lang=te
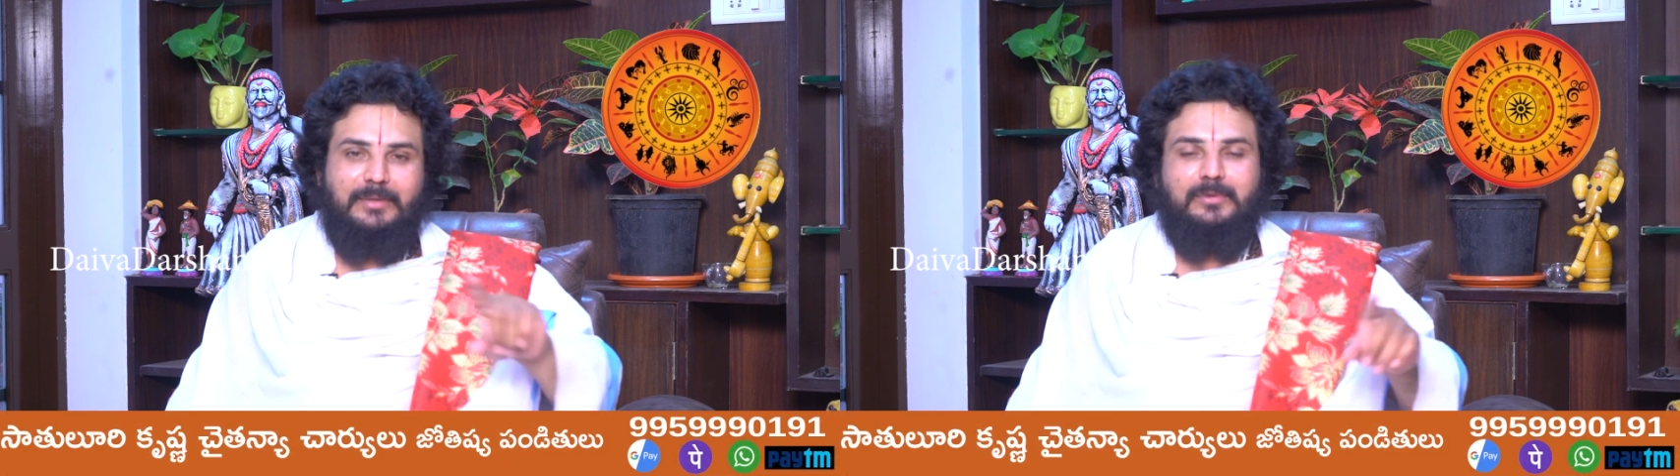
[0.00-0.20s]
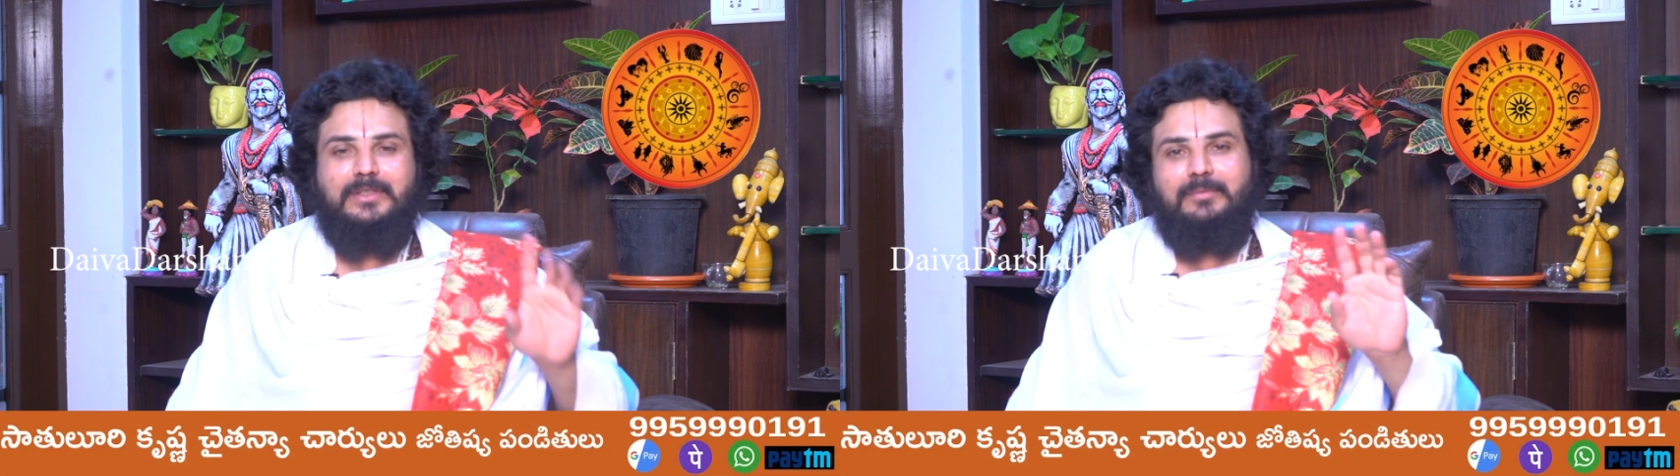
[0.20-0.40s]

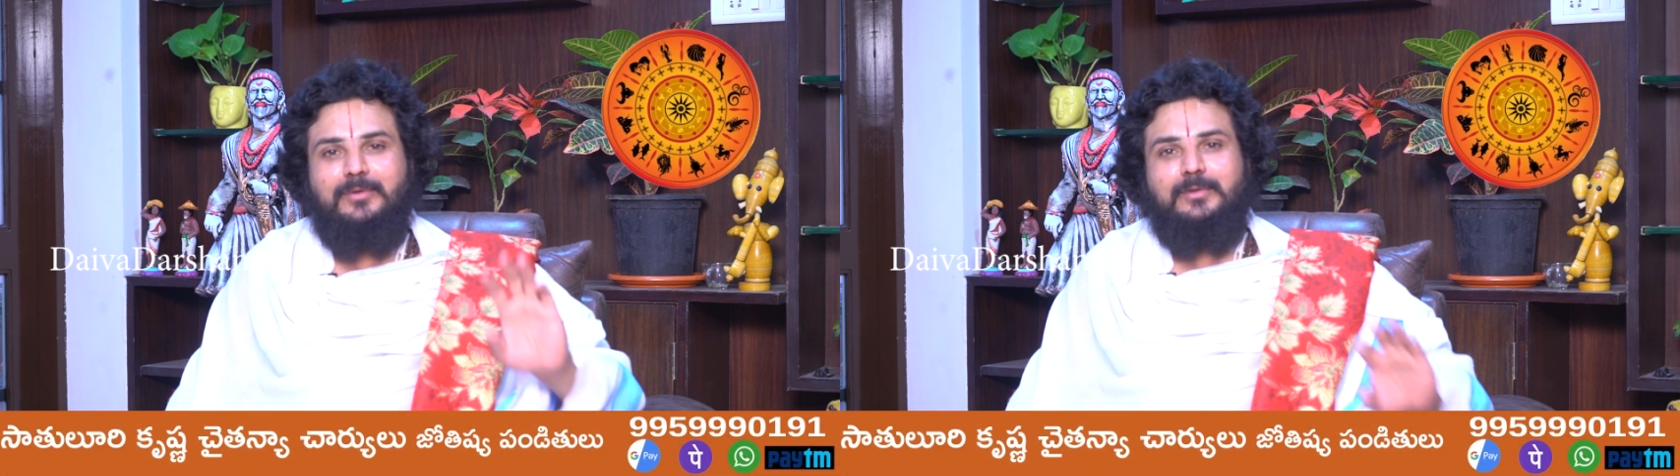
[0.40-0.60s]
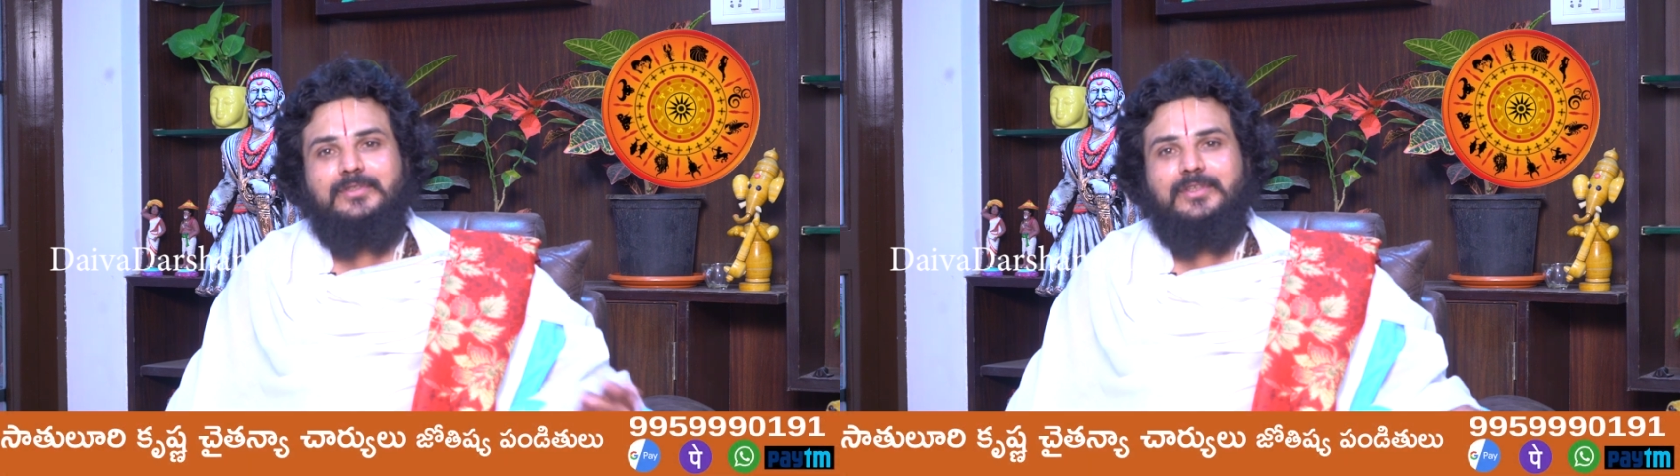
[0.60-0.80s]
డబ్బు
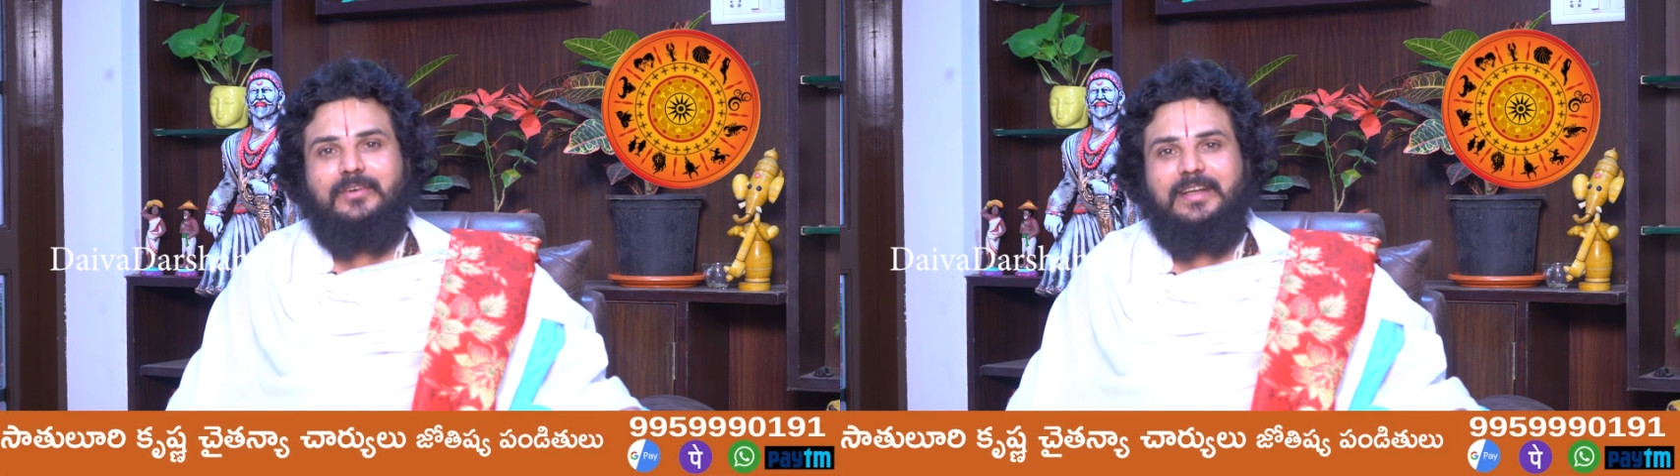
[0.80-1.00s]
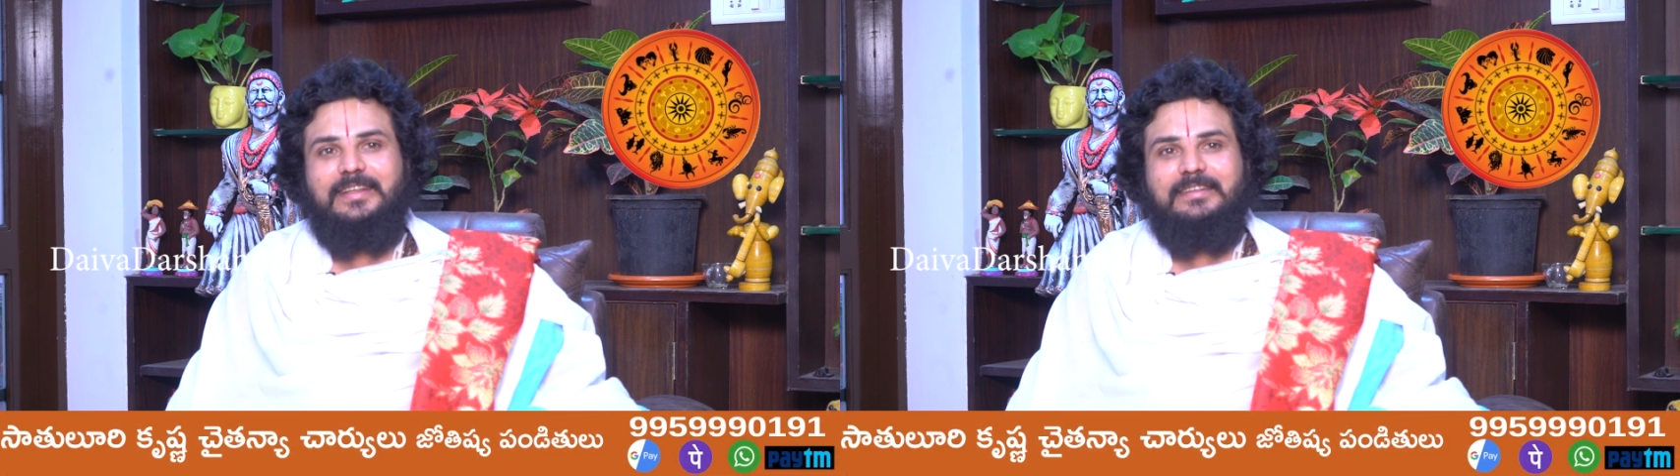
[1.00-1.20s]

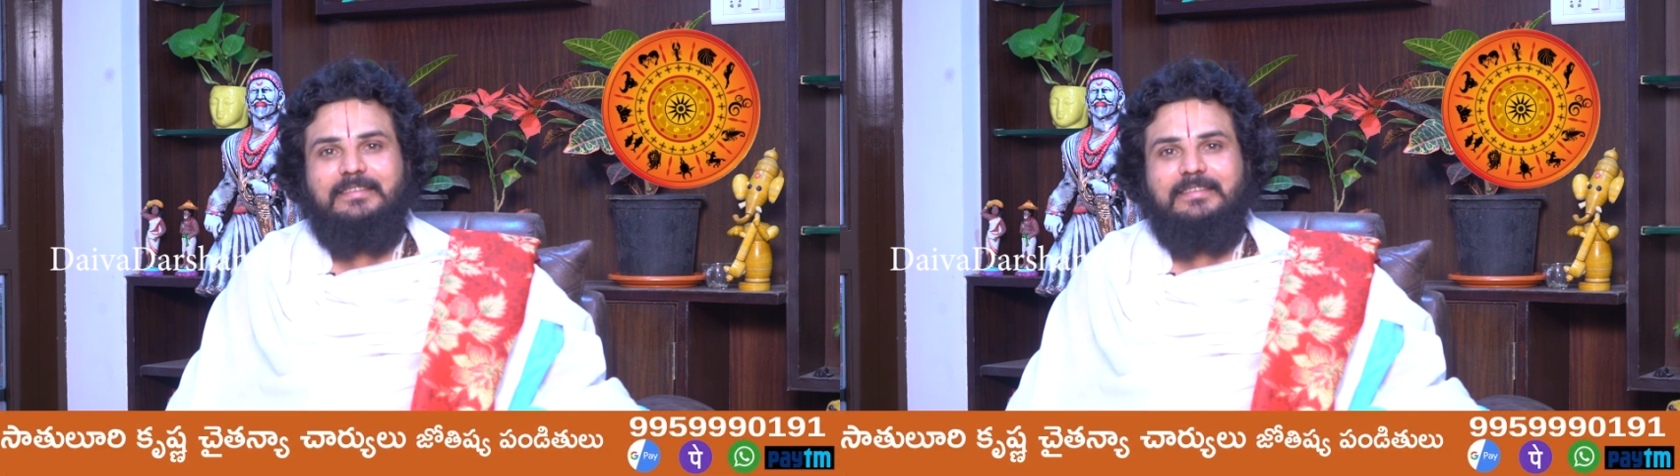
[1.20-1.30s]
సమకూర్చుకోవాలి